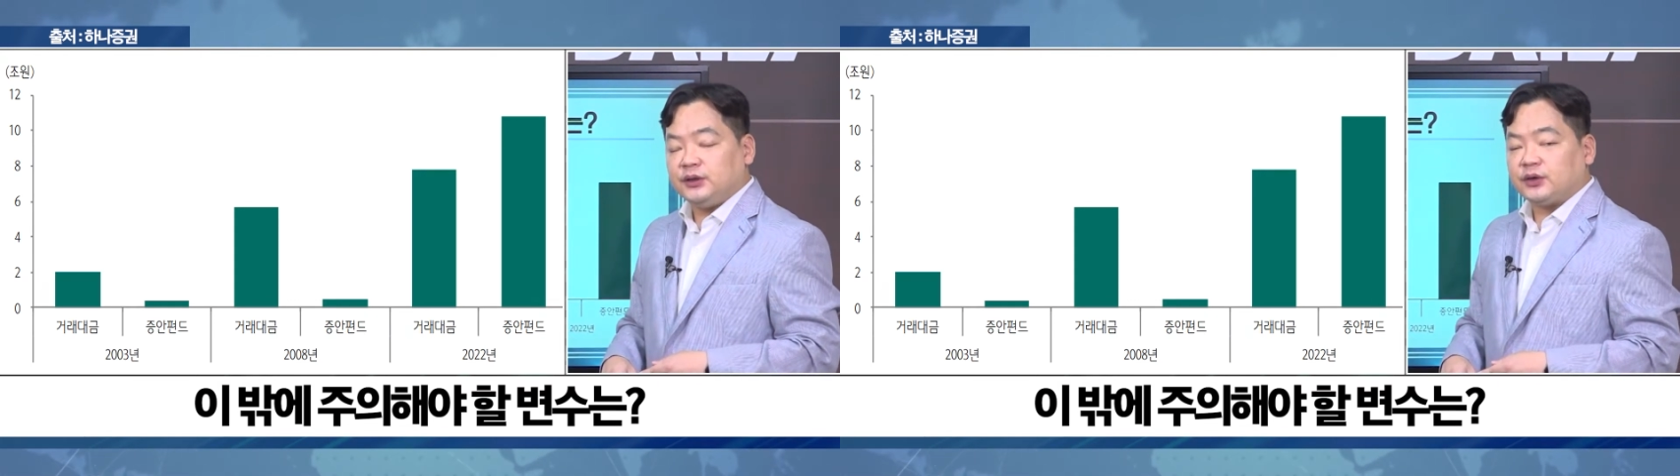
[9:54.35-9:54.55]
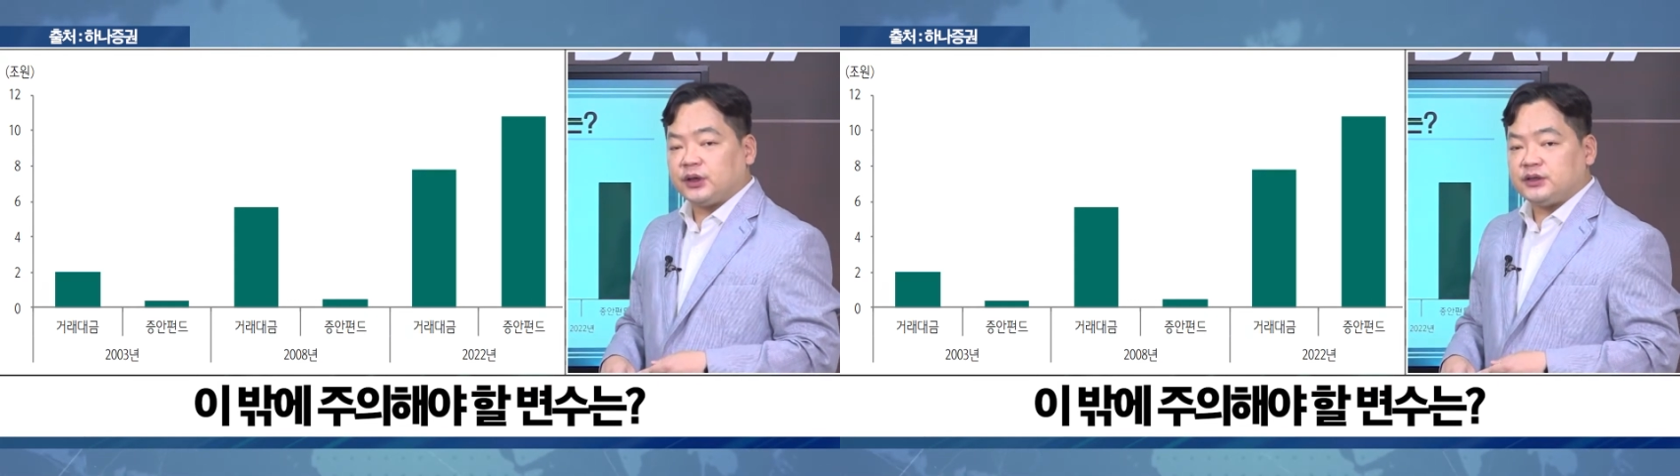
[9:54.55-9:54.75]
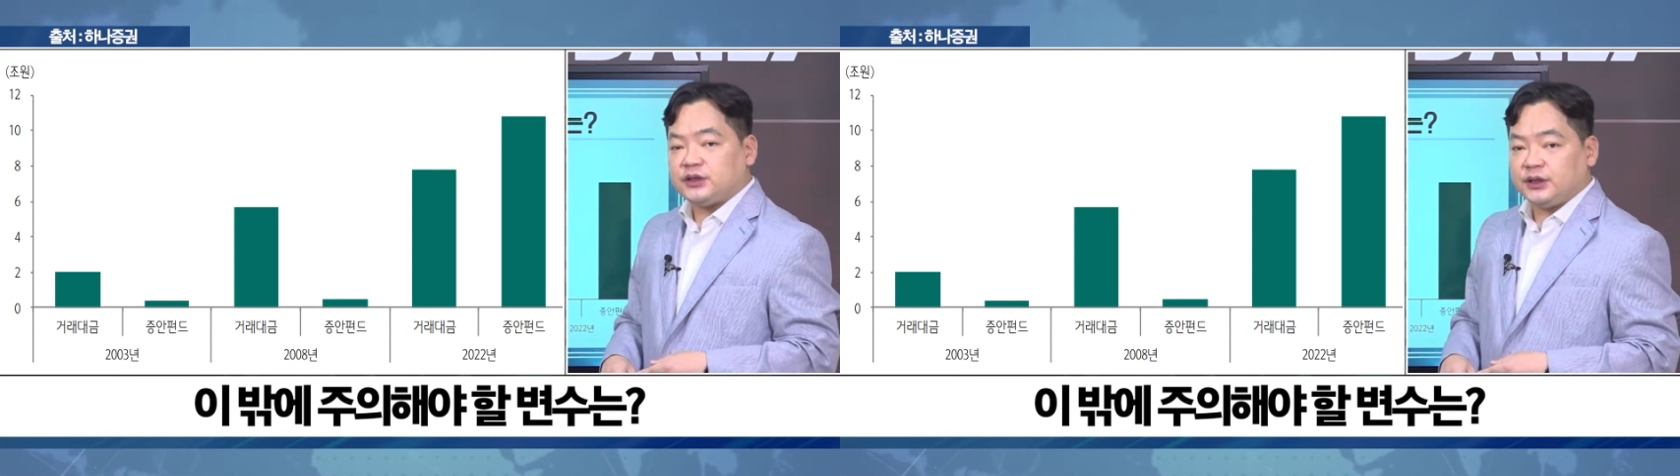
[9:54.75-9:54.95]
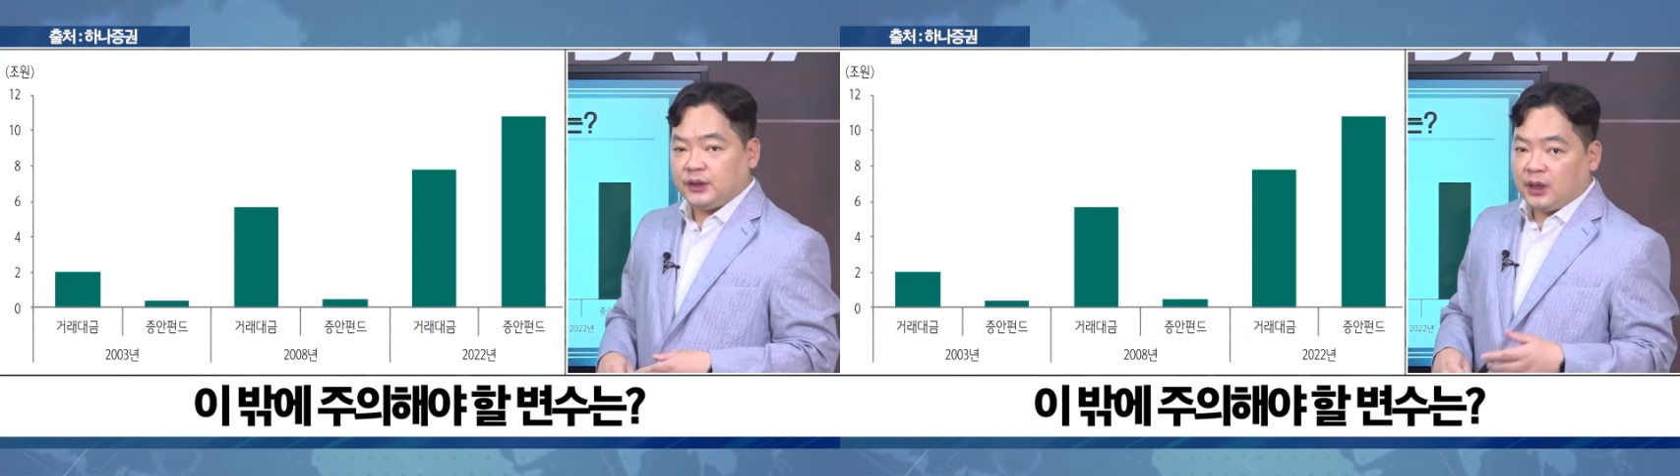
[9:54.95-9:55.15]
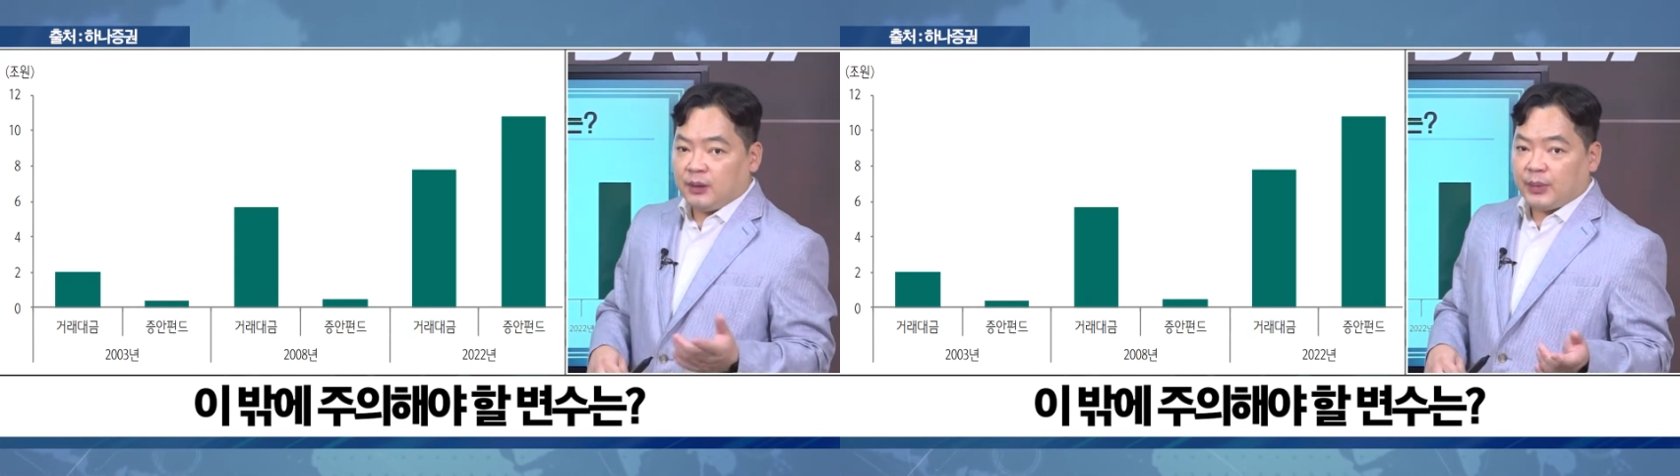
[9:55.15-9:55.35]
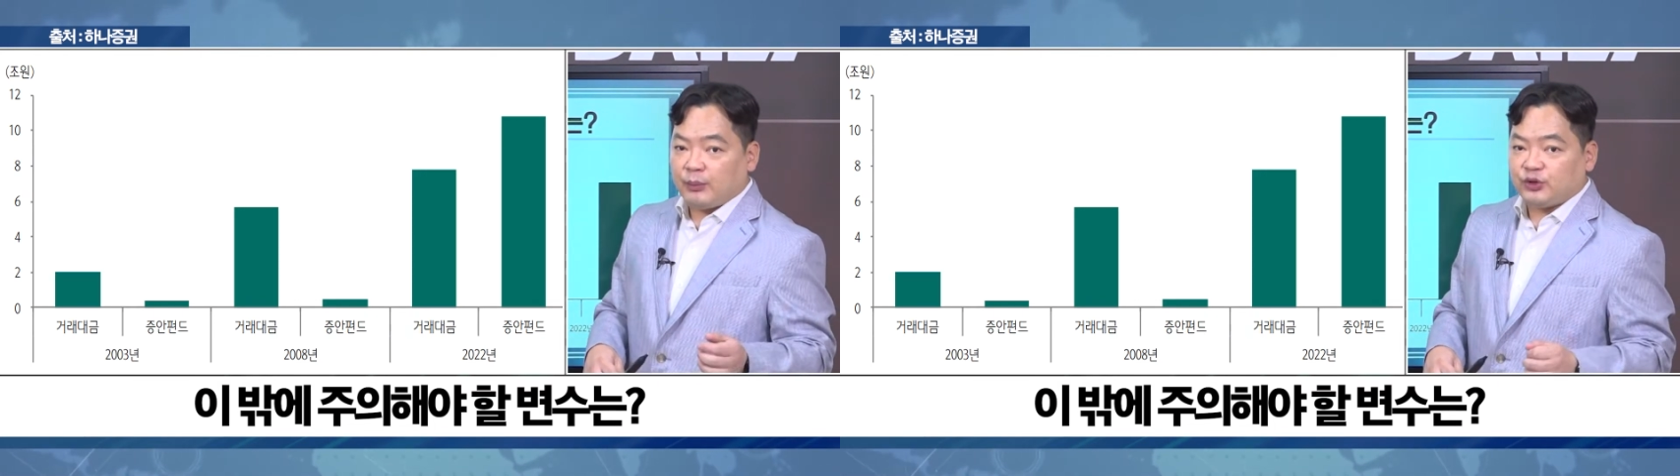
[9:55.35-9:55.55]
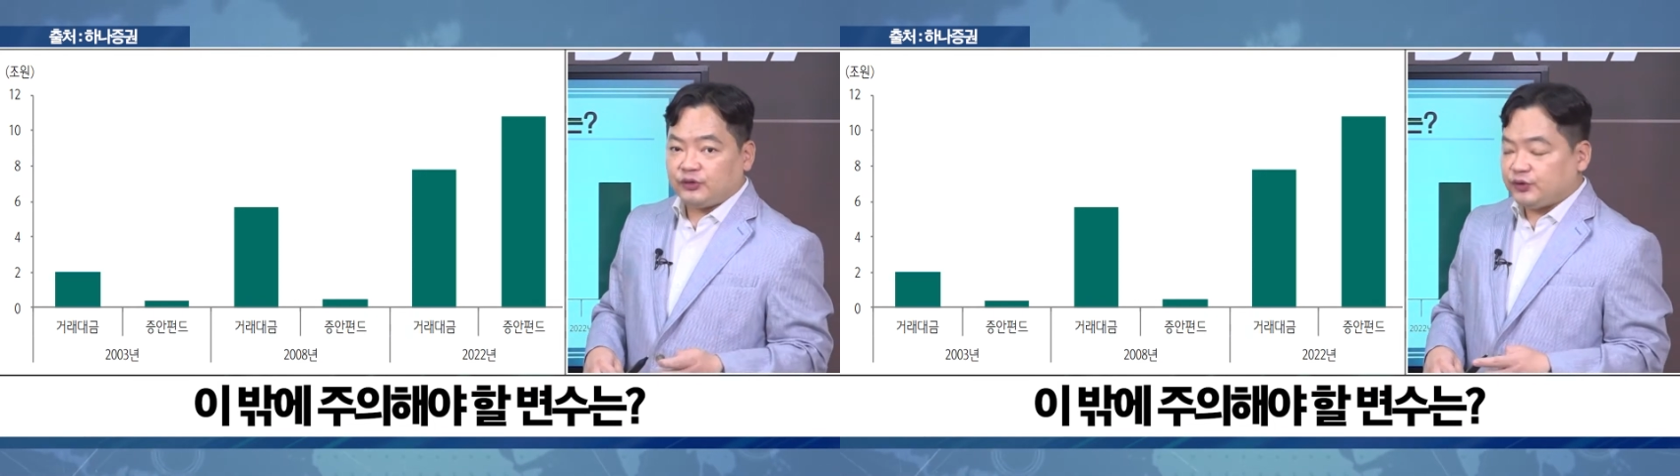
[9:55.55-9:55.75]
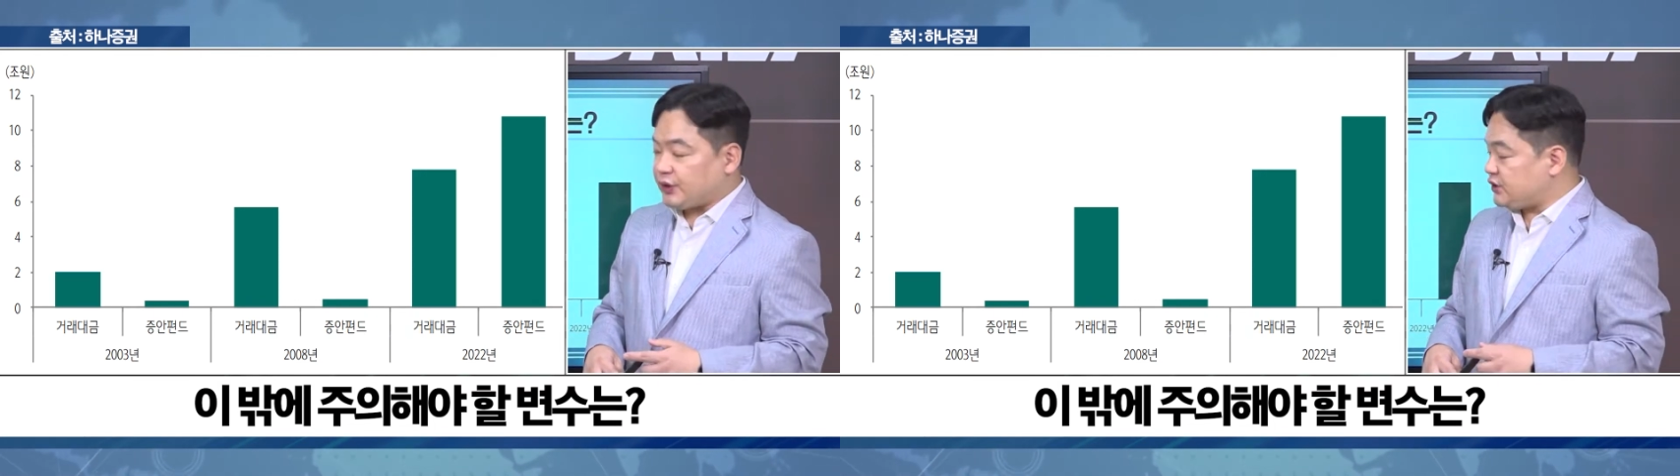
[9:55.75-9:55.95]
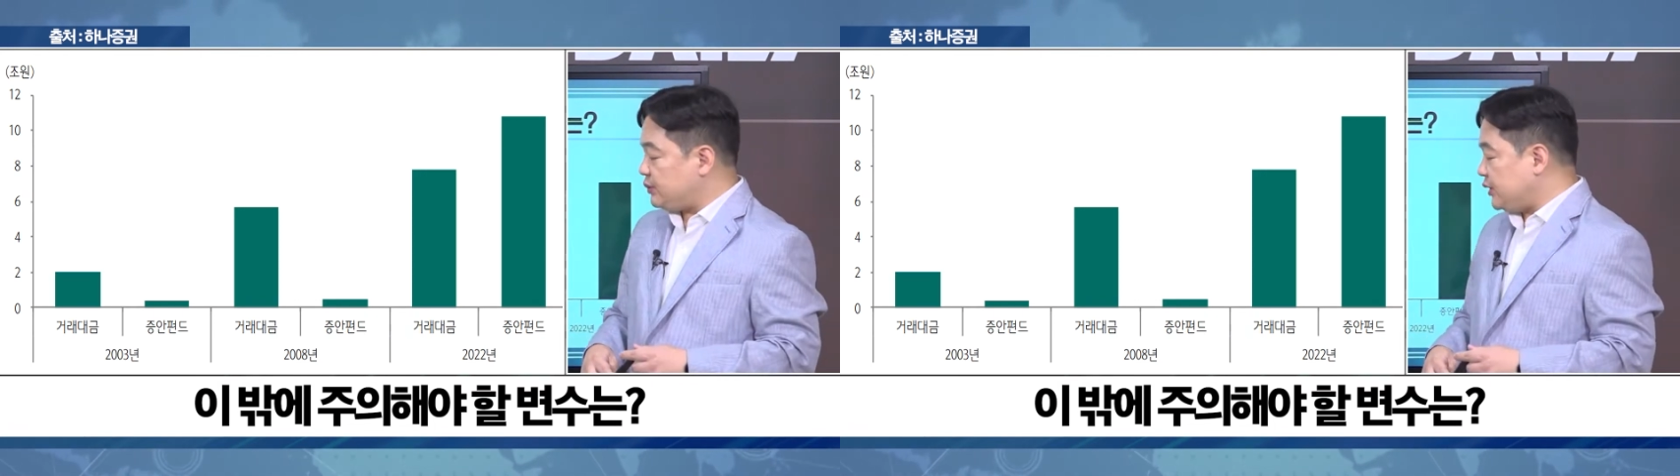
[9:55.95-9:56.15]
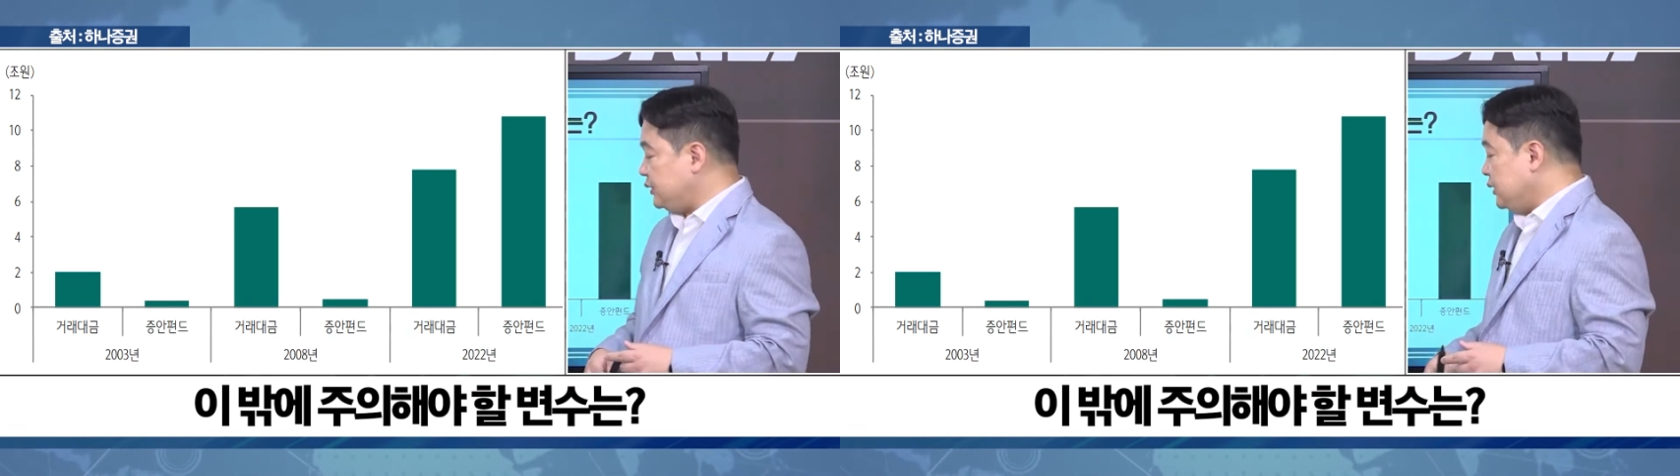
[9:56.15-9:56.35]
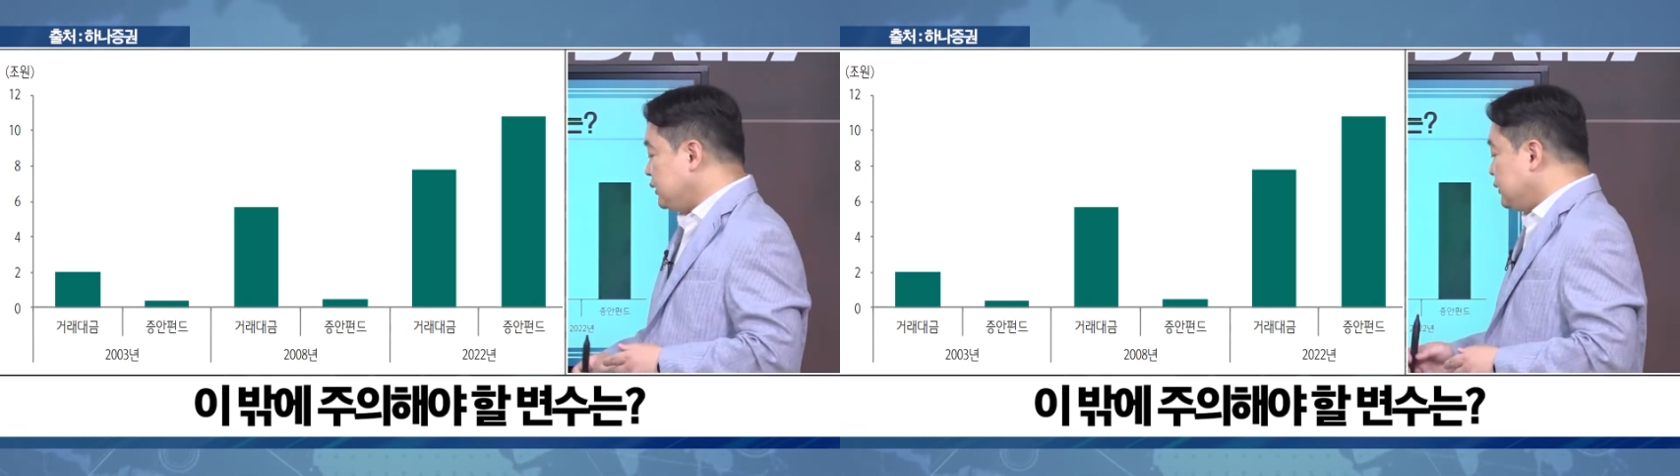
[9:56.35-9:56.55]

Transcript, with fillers: 이렇게 이제 반문할 수 있겠지만